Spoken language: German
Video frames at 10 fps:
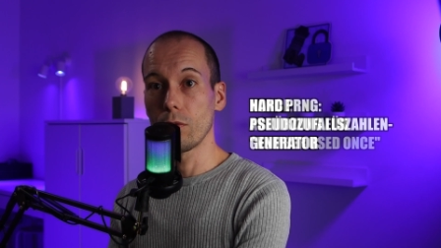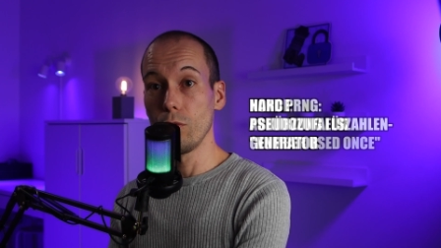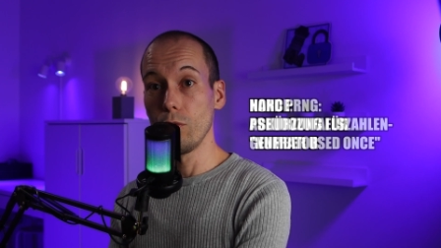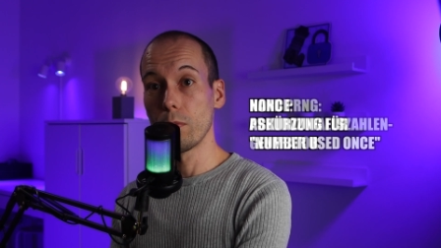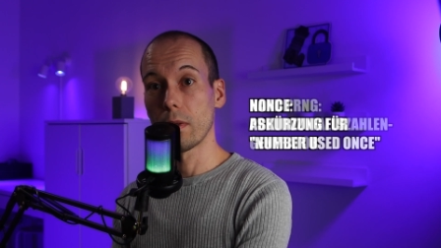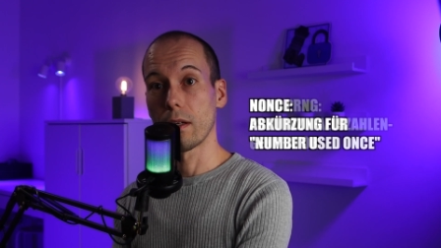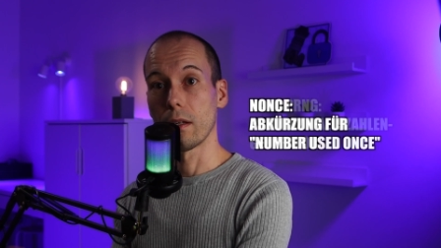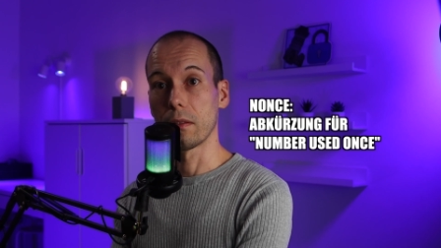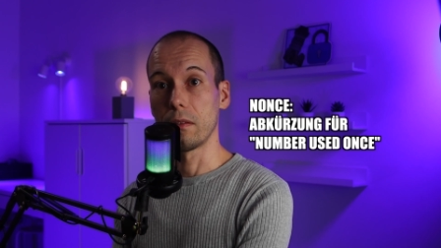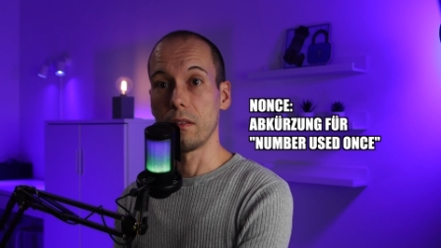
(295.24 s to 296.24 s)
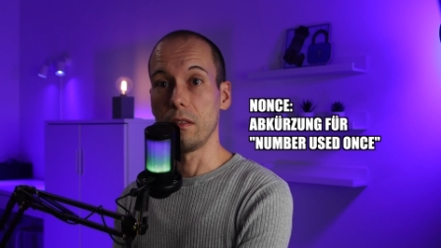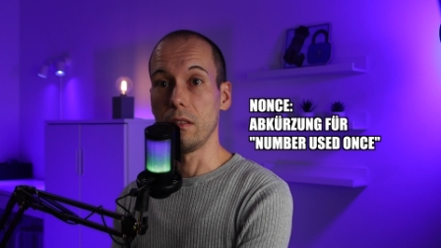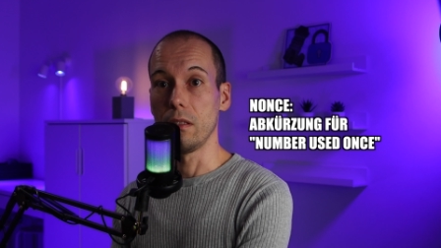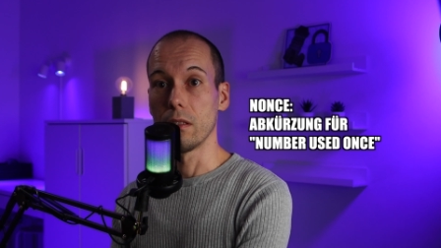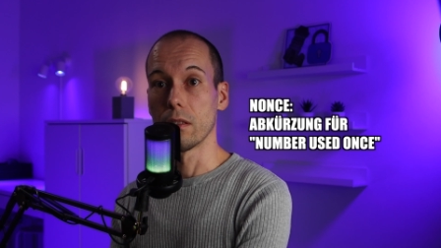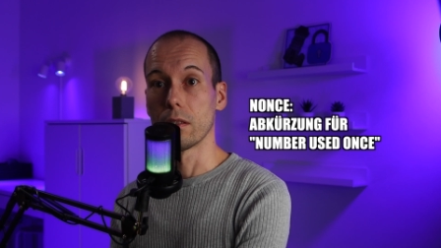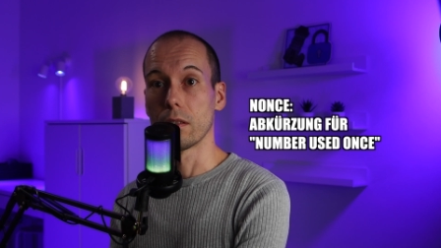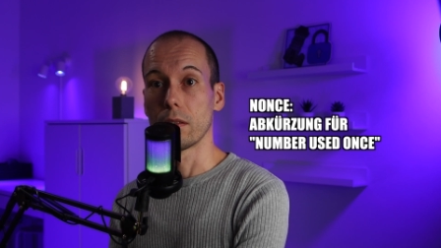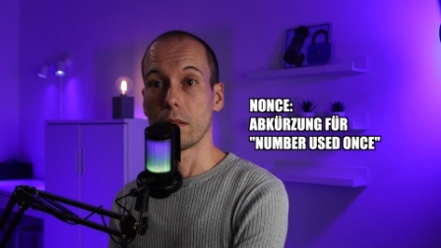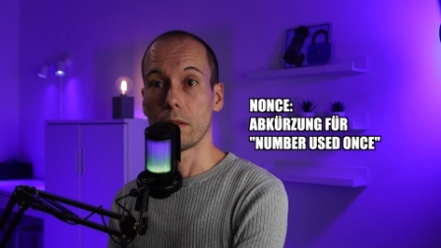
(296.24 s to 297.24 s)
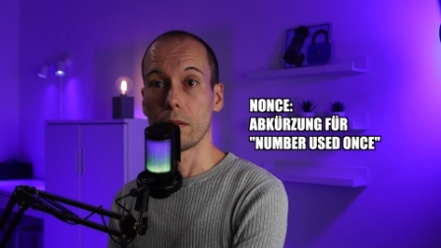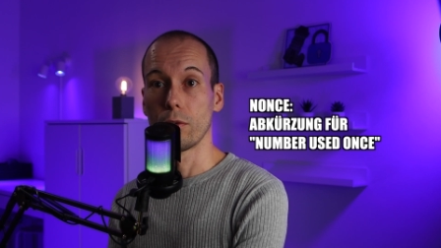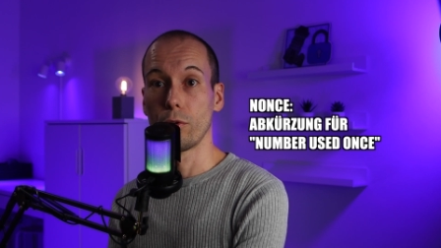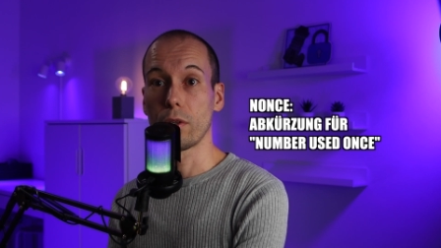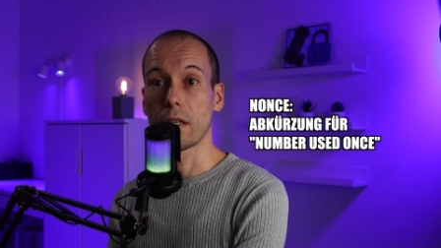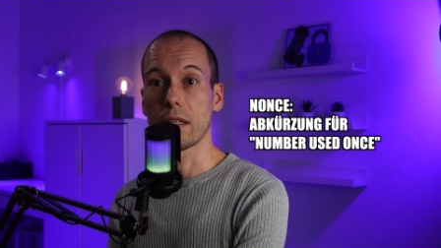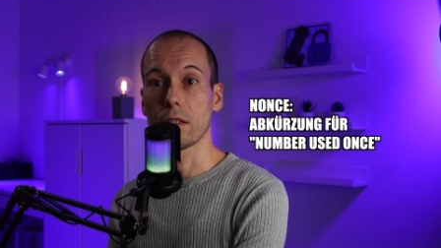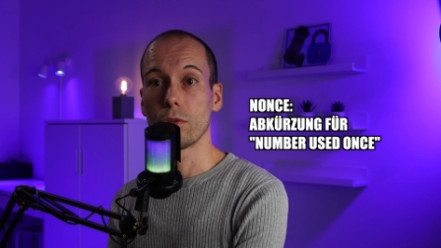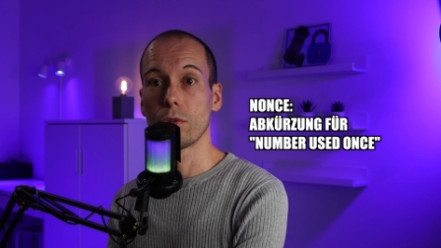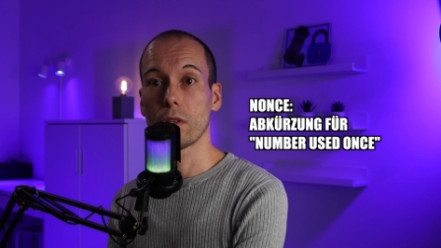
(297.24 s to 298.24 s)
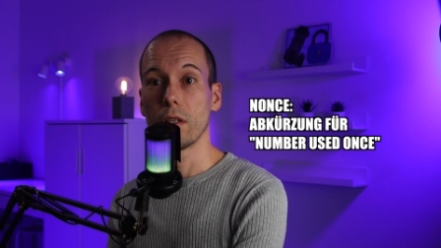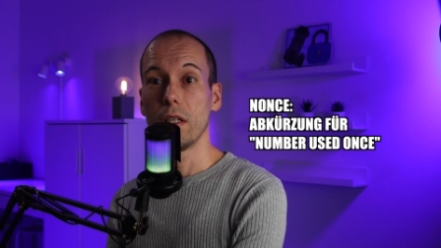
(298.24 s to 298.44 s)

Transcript: über die die äh, Rückrechnung